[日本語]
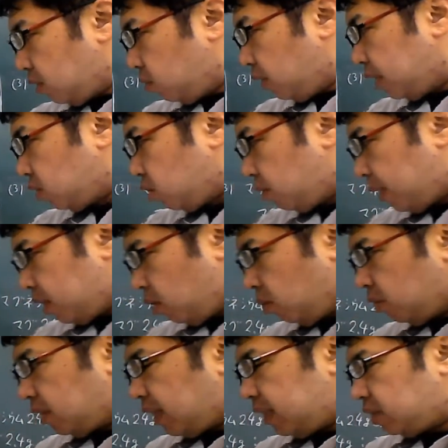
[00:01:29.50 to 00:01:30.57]
きと同じようにまあ
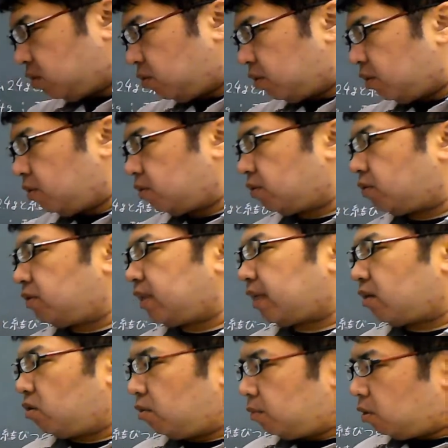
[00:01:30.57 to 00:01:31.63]
4対1を利用するんだ
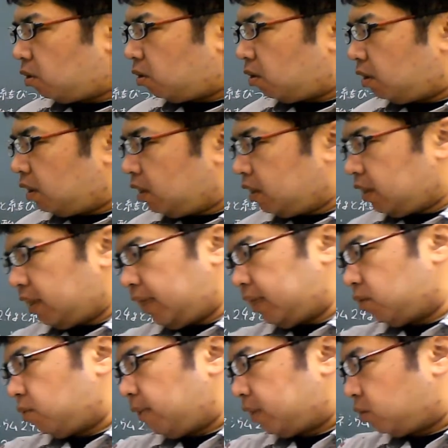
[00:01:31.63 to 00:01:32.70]
けれども、
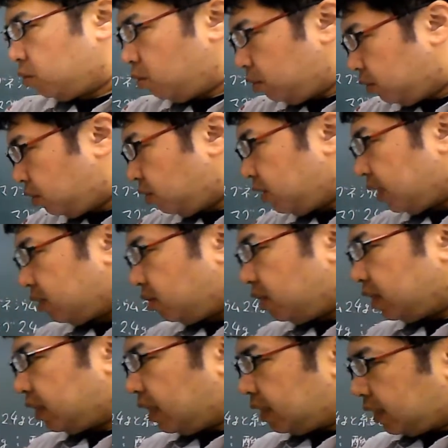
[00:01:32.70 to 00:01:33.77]
えっ、と、まあ少数がつ
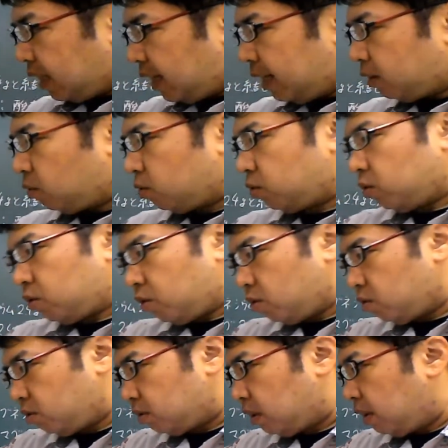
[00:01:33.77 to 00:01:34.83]
いていて、えっ、と、ちょっと
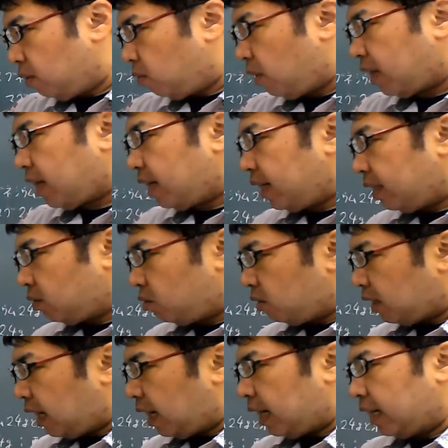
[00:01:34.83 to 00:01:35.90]
よくわからないとい
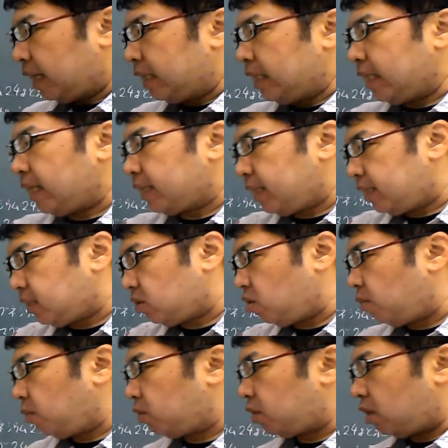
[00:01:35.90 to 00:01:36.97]
うか、苦手意
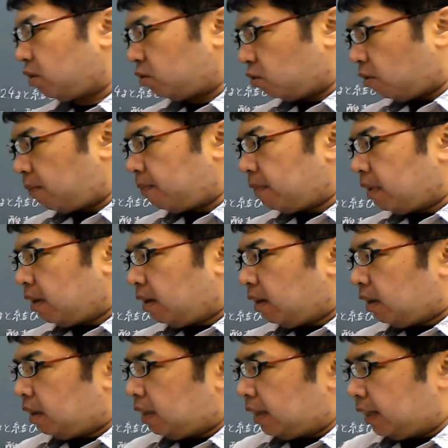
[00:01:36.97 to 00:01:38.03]
識を持っている人、
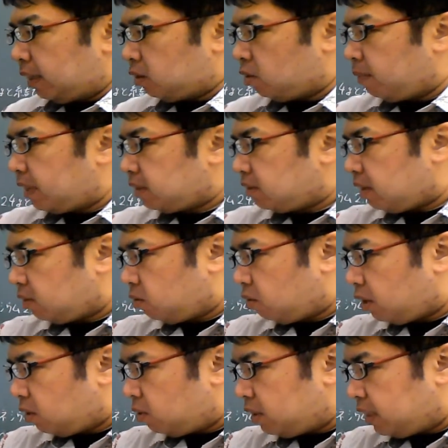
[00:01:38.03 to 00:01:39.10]
えっと、まずはこ
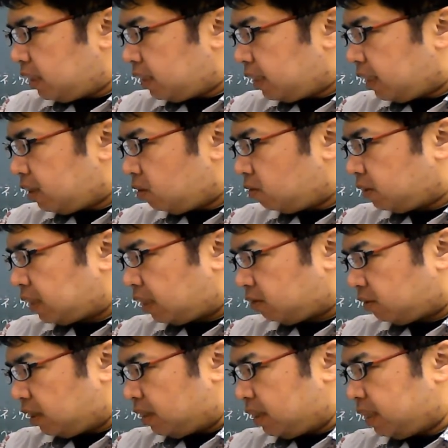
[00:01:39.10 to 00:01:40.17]
れを2.4じゃな
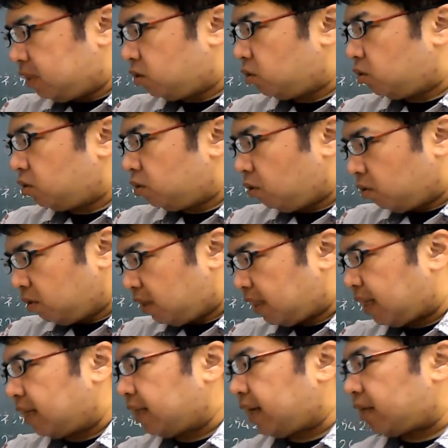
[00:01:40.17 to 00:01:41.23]
くて24っ
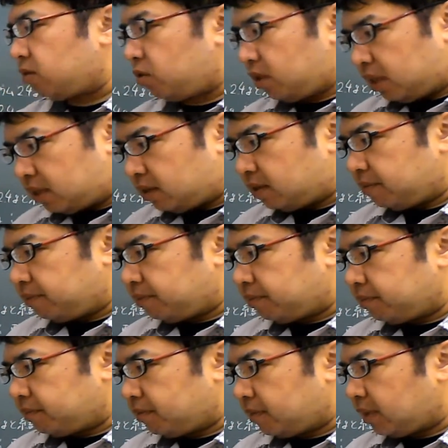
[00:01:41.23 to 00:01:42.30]
て考えるといいです。
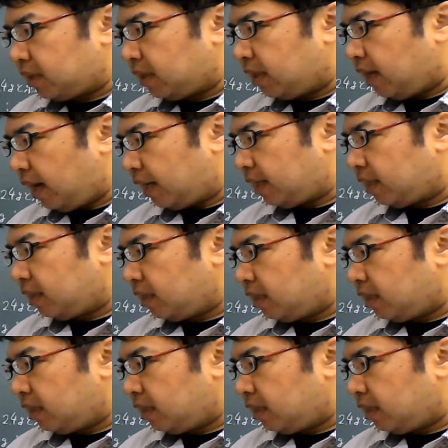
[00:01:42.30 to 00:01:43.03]
はい。